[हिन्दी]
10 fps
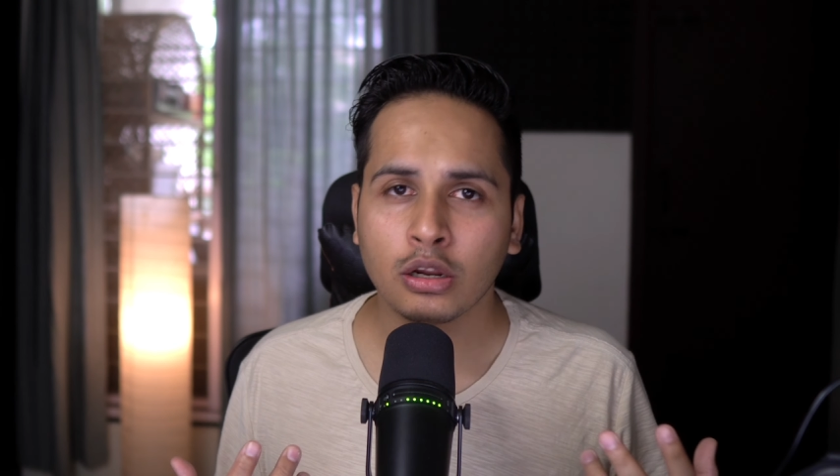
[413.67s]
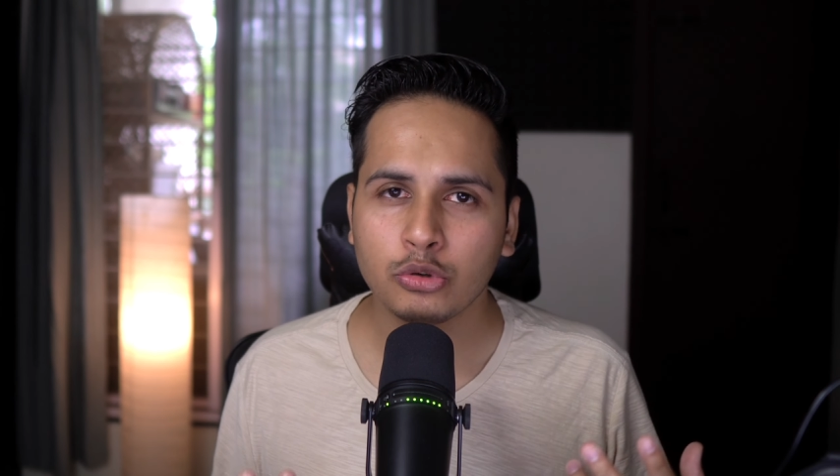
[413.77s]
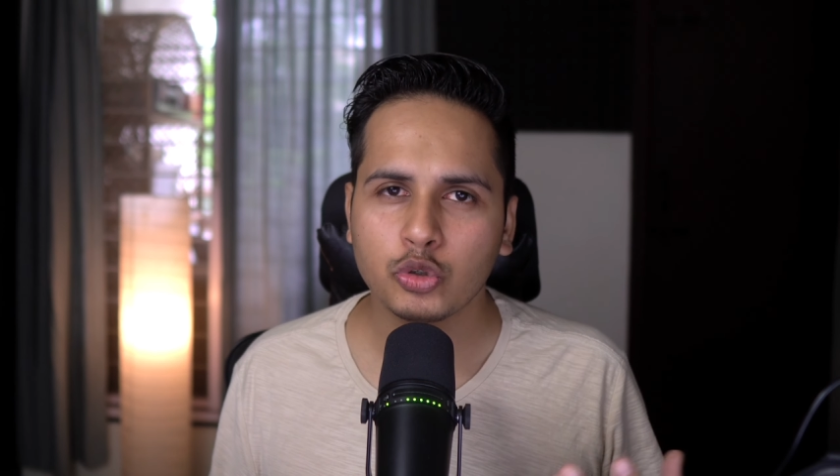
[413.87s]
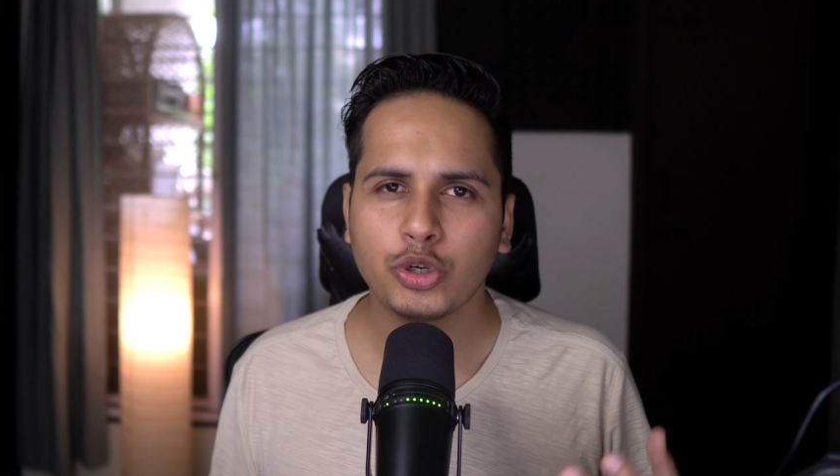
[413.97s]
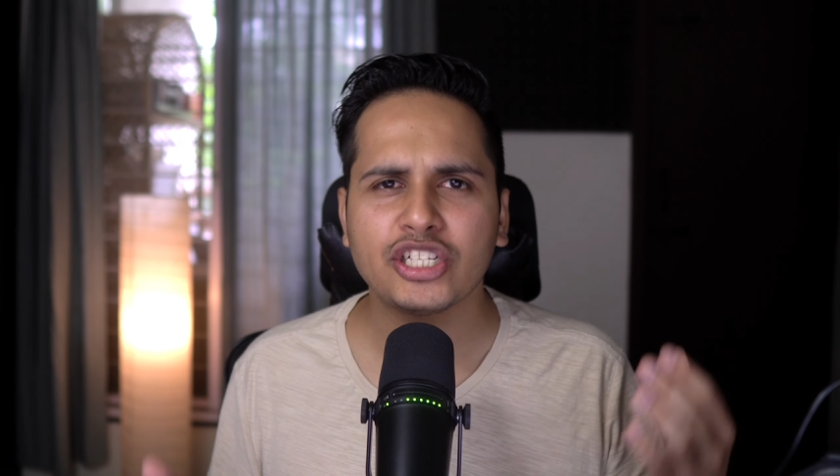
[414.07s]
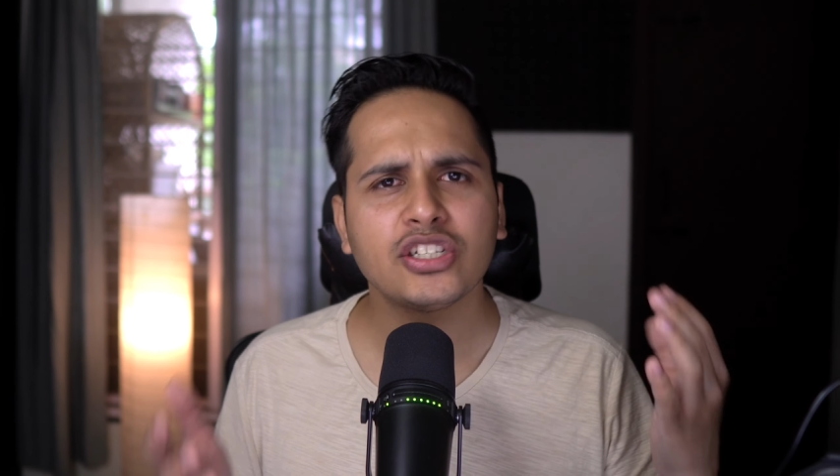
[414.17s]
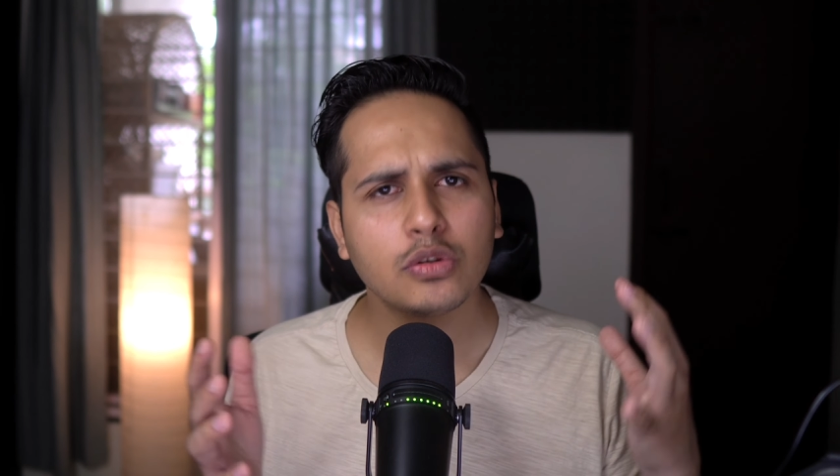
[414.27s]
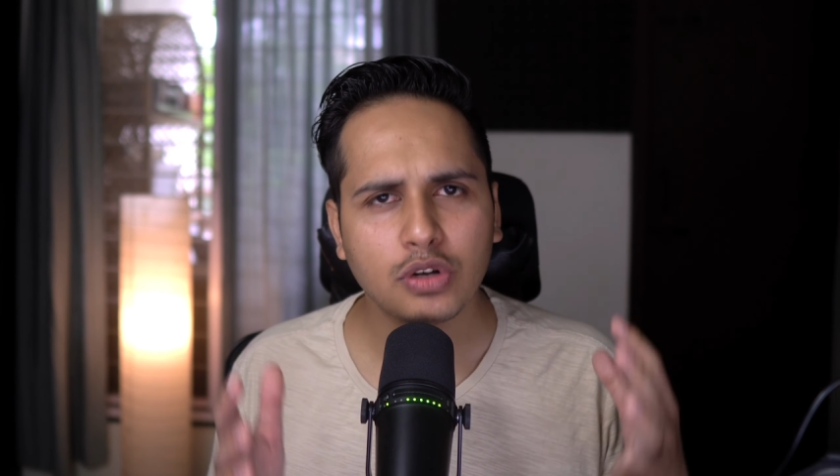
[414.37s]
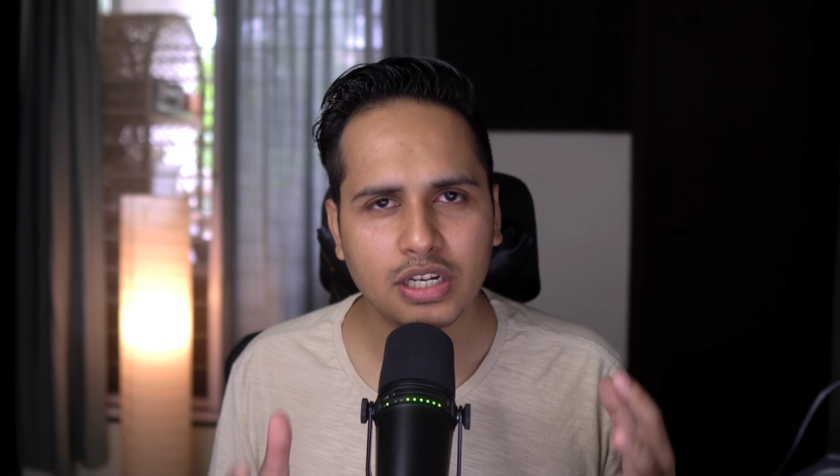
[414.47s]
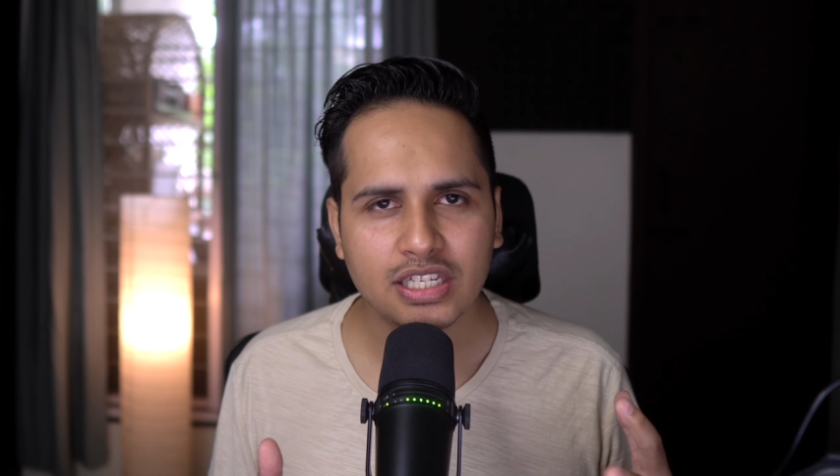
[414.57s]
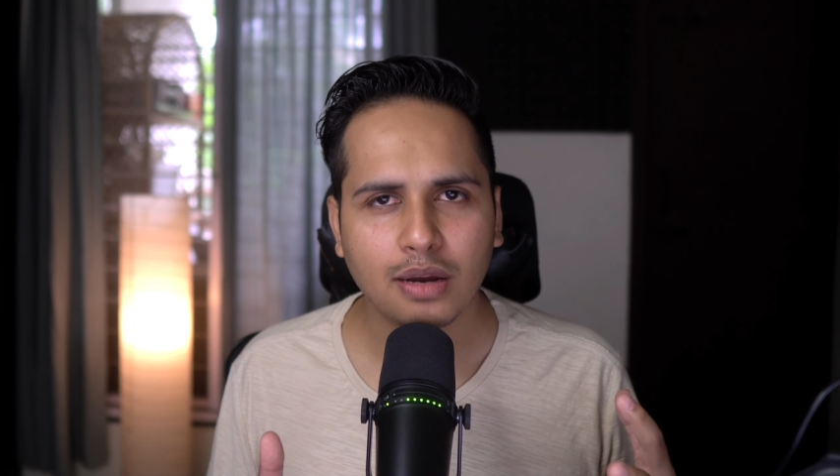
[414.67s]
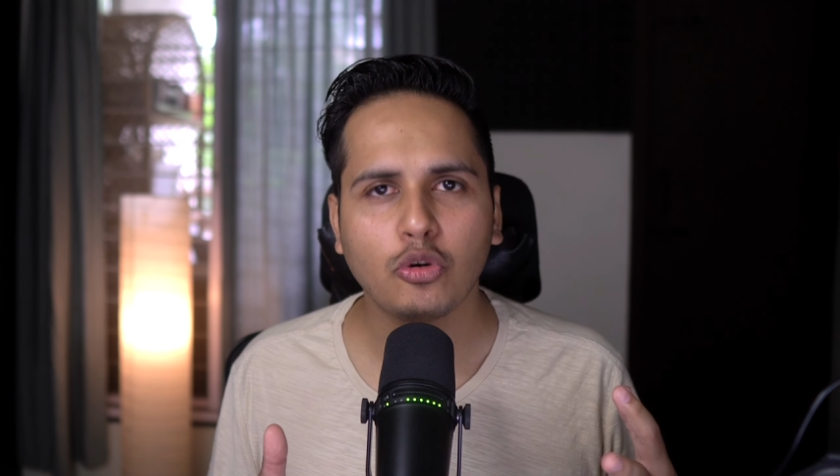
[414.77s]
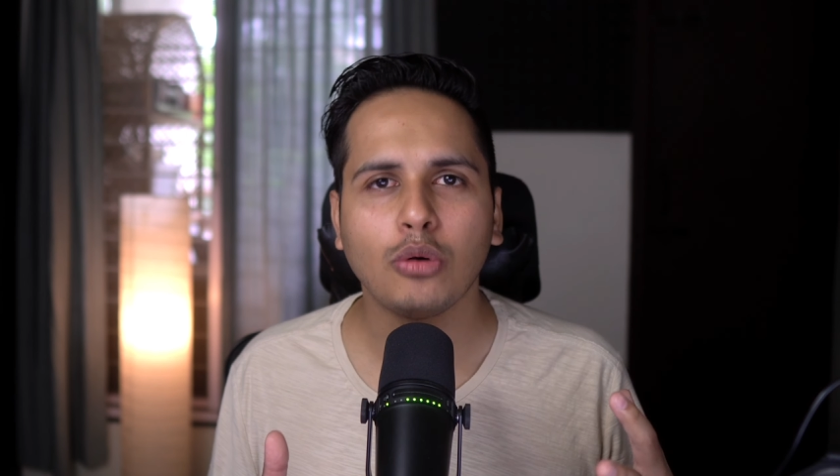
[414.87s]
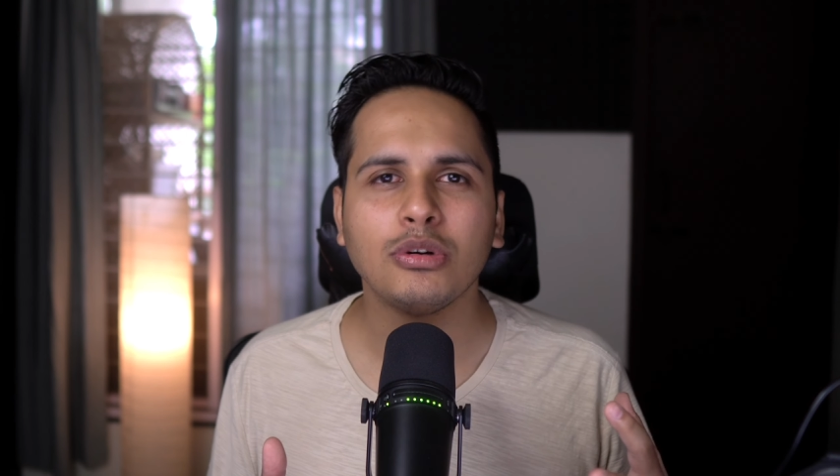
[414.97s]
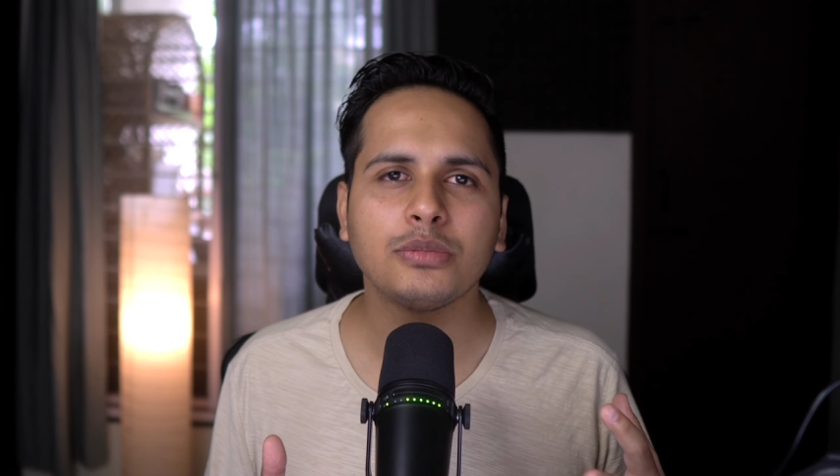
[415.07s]
कुछ क्वेश्चन हैं उन्हें नीचे आप
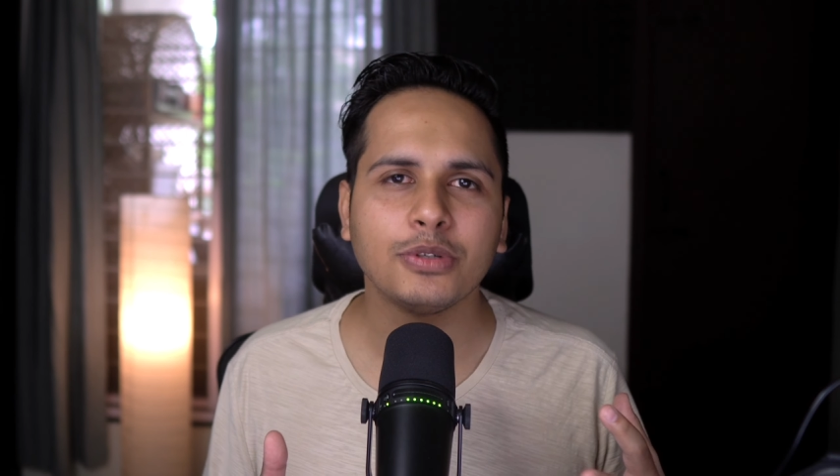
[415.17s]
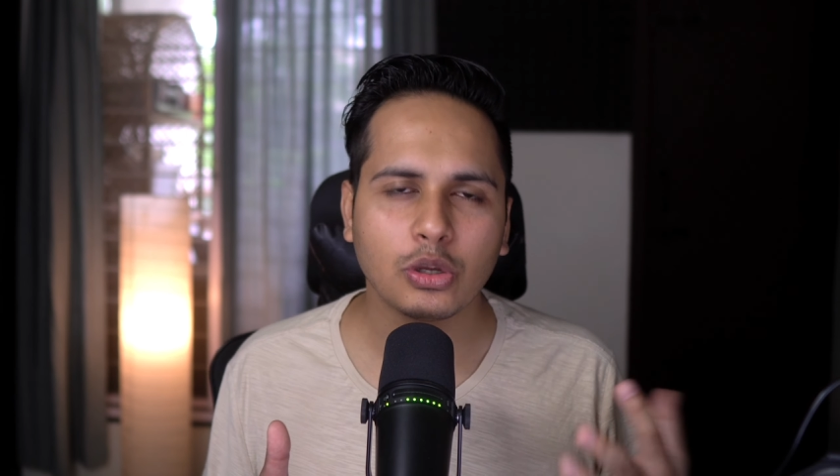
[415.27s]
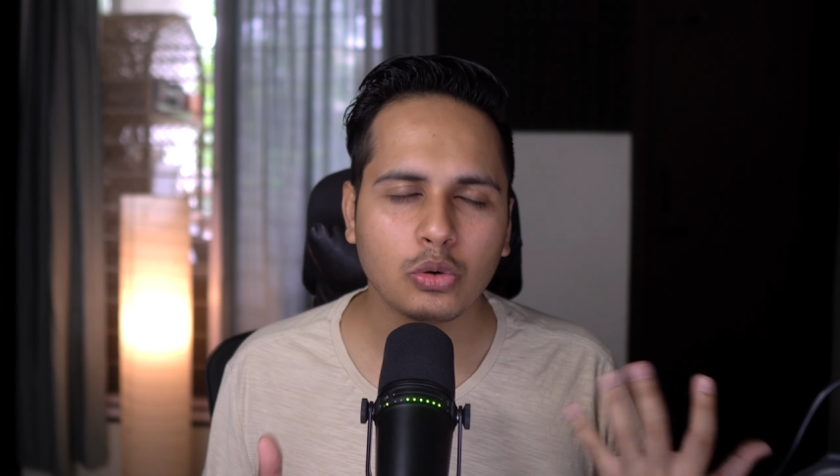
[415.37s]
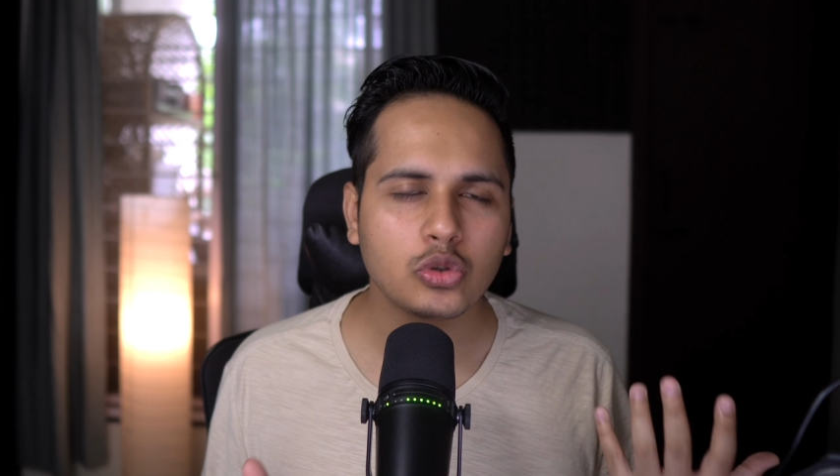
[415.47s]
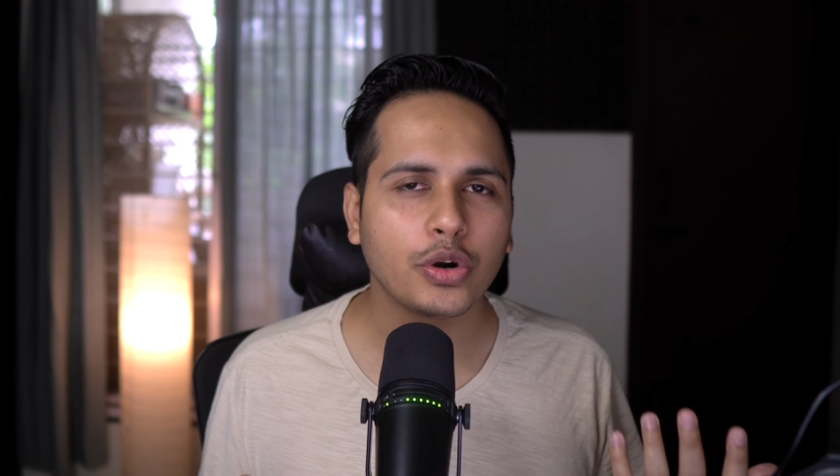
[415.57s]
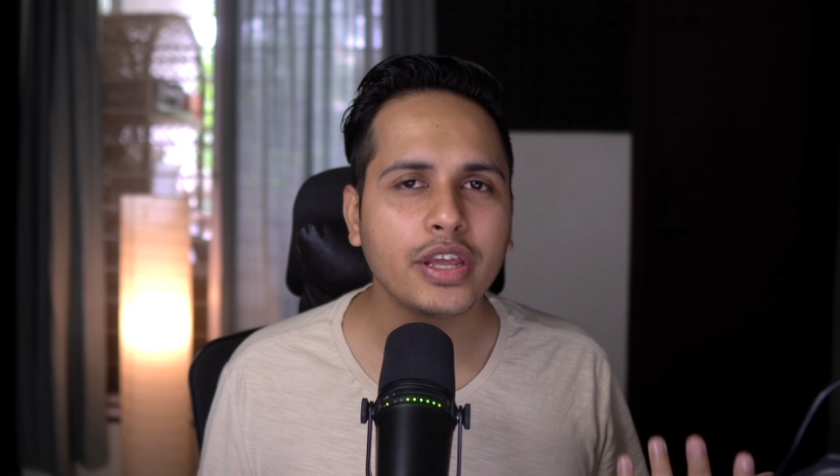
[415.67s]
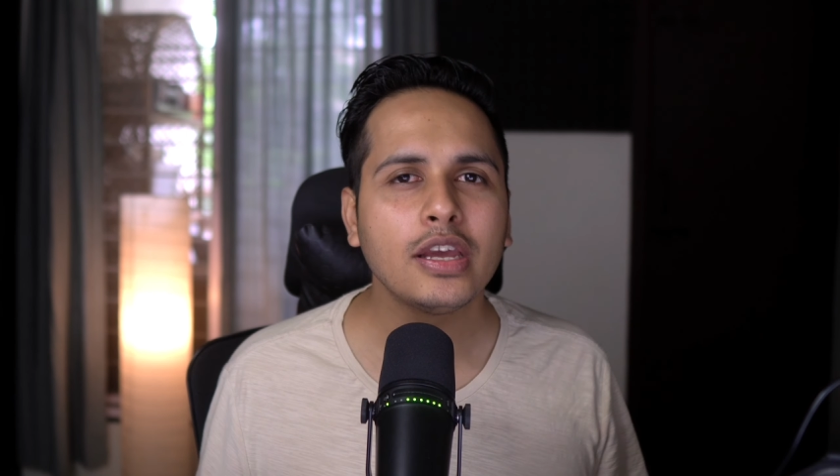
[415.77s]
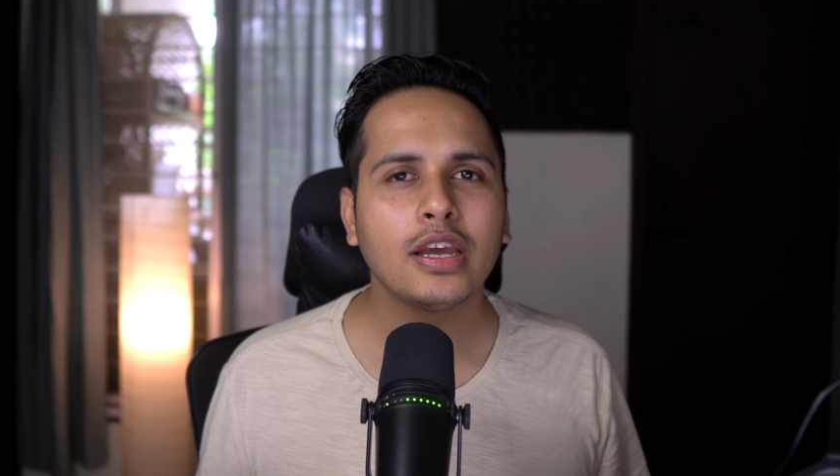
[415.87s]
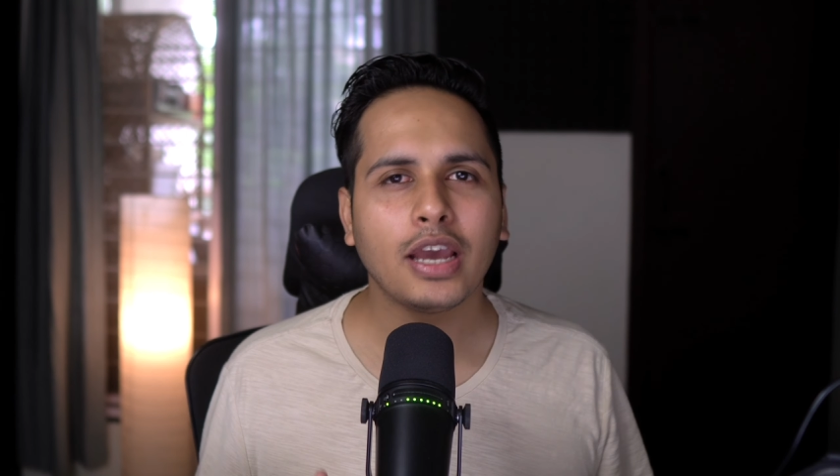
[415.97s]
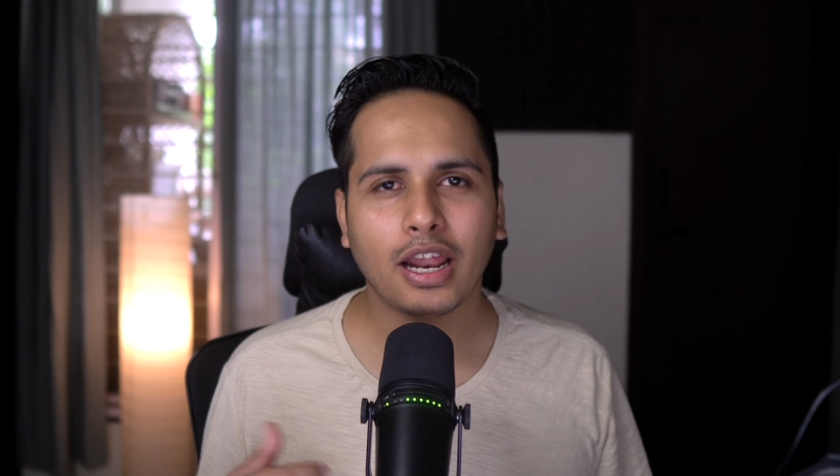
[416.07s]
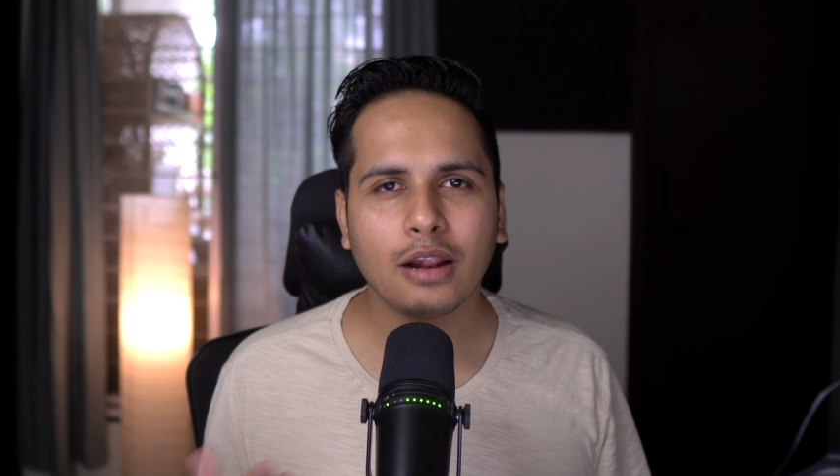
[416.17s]
कमेंट्स में ज़रूर छोड़ें एंड आई